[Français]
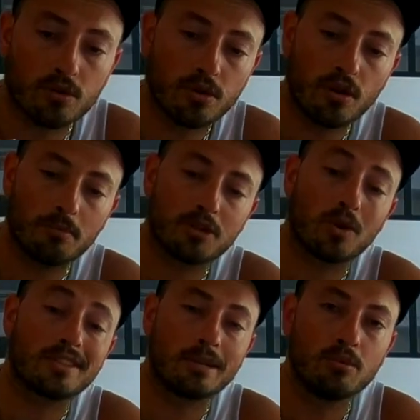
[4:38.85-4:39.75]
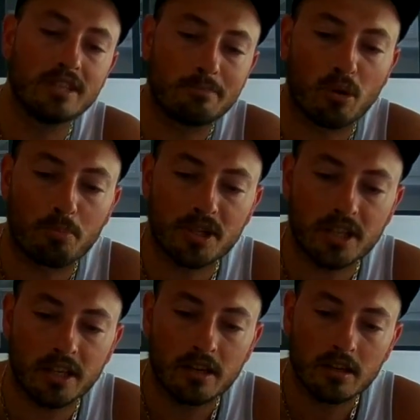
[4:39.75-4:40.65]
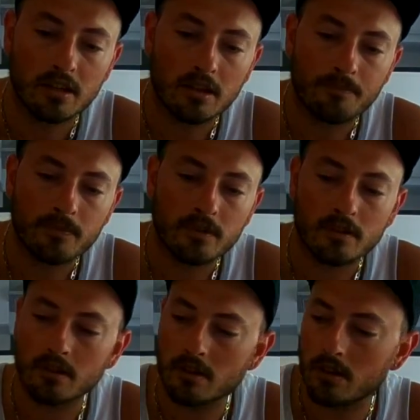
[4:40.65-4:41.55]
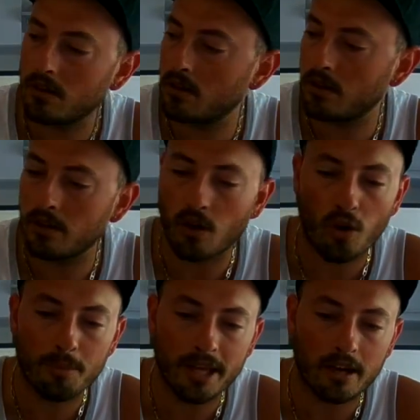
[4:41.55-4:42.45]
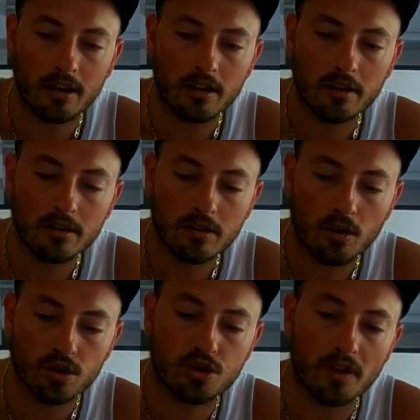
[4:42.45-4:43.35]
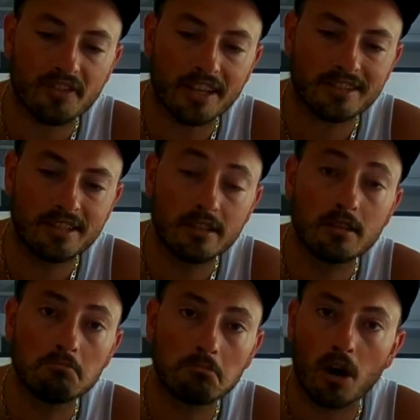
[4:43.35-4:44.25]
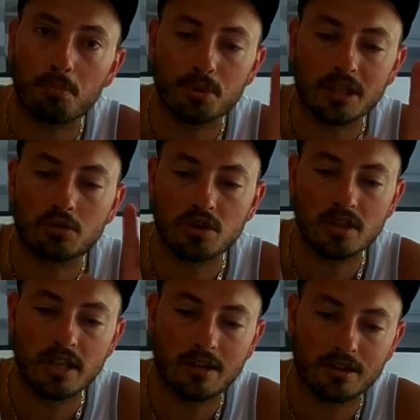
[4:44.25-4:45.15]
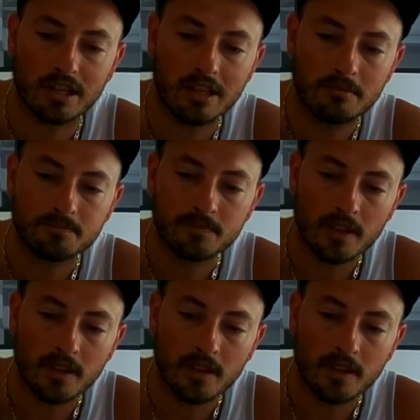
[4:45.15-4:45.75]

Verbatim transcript: encore, mais je crois que c'est un moulinet pour pêcher euh, en mer, en surf casting. Peut-être que je dis des conneries.